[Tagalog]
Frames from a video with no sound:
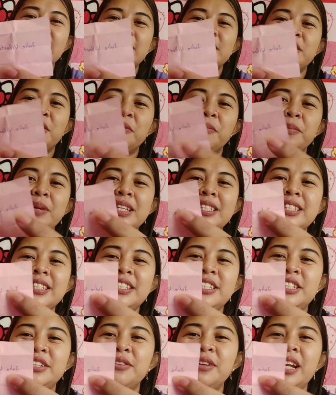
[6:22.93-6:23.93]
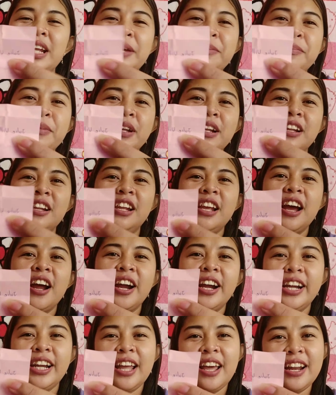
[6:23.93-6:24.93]
So, Miss Julie
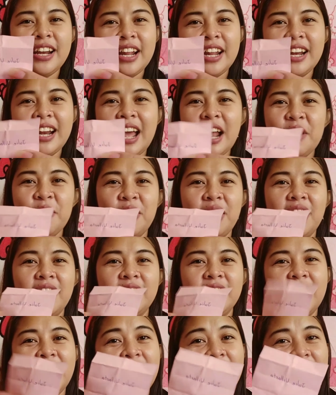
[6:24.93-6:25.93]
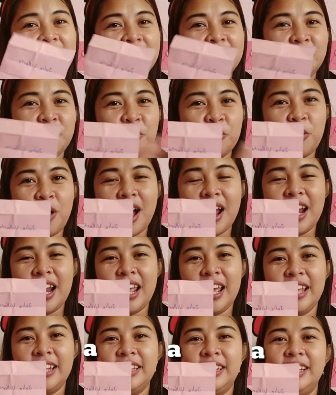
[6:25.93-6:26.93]
Billarta, nanalo ka ng
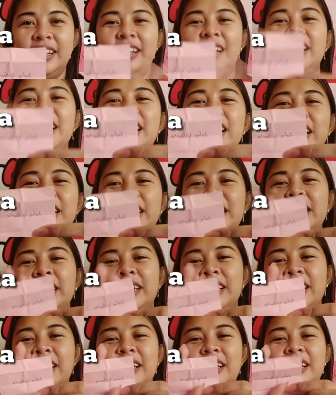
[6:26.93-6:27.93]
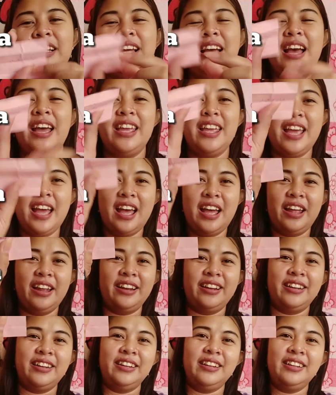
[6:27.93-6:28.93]
wallet.
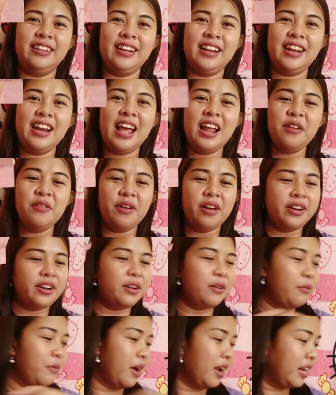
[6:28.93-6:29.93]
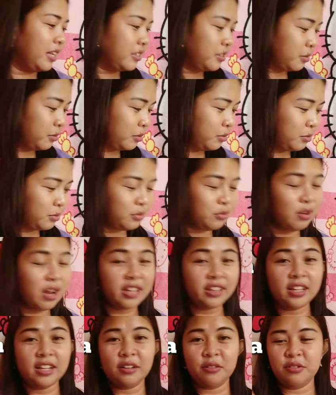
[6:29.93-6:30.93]
Ayan. Nanalo ka ng wallet. So,
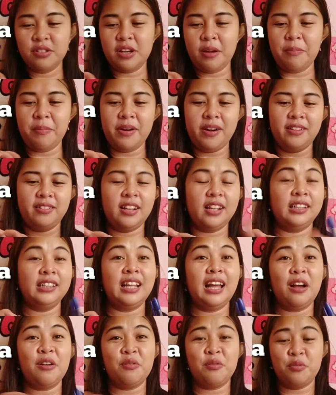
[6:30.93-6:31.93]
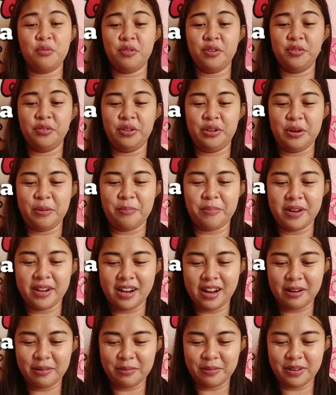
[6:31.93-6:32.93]
susulatan ko siya para tanda ko kung ano yung
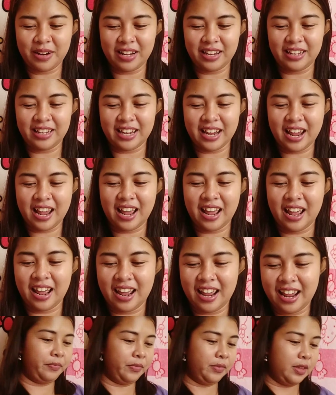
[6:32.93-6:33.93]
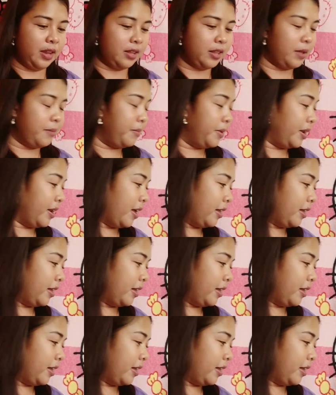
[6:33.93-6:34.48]
napanalunan niya. Tatabi